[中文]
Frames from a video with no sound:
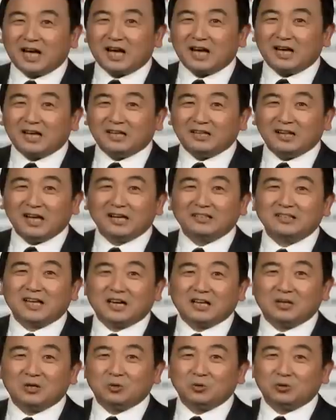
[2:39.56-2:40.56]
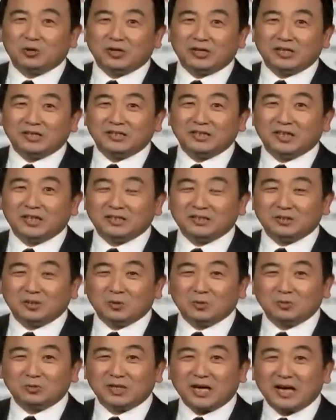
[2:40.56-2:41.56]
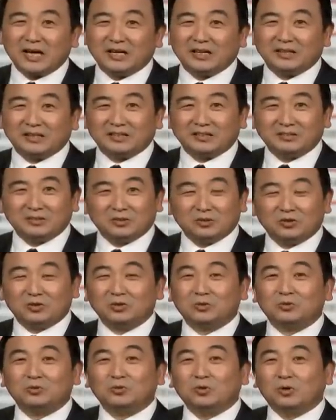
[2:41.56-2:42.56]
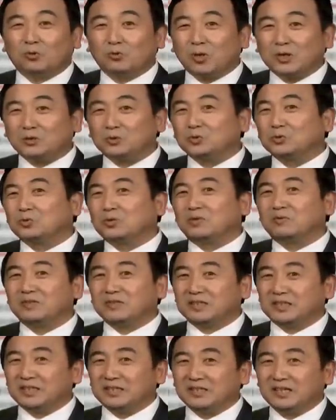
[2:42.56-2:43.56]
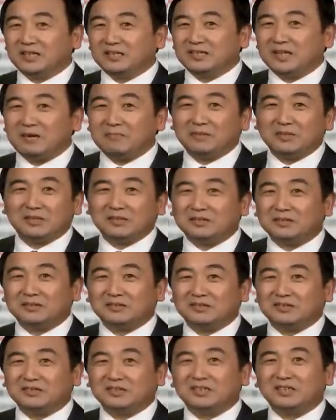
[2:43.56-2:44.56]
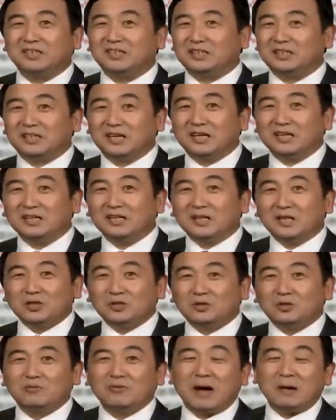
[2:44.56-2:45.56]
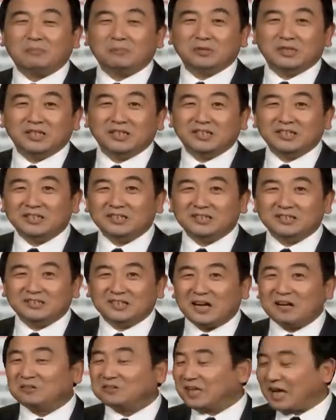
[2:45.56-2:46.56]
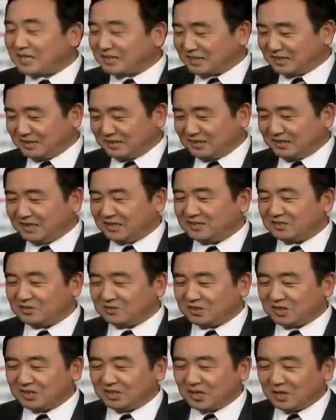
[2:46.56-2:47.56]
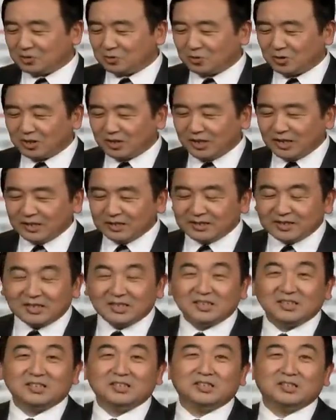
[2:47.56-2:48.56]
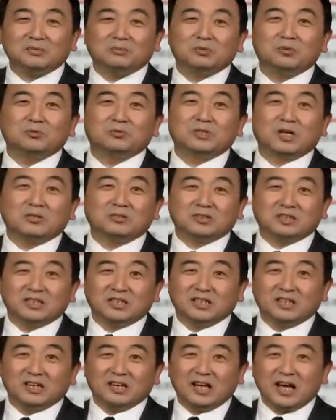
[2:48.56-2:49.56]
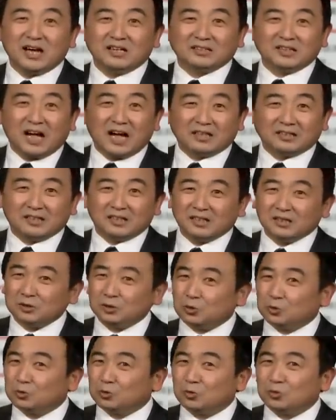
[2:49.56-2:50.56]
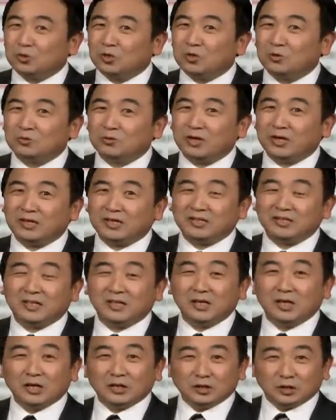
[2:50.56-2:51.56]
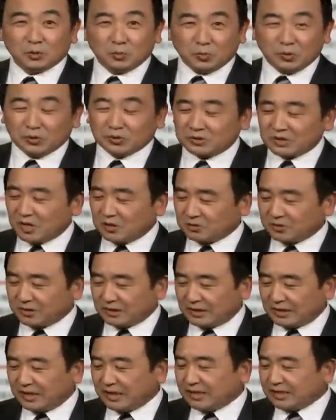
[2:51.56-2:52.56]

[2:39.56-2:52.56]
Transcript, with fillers: 那两党候选人呢都在很就是有关中国问题呢，他们心里呢说法不一。然后他紧接着就提到说，其实你不用着急，两党的总统候选人呢都不用着急，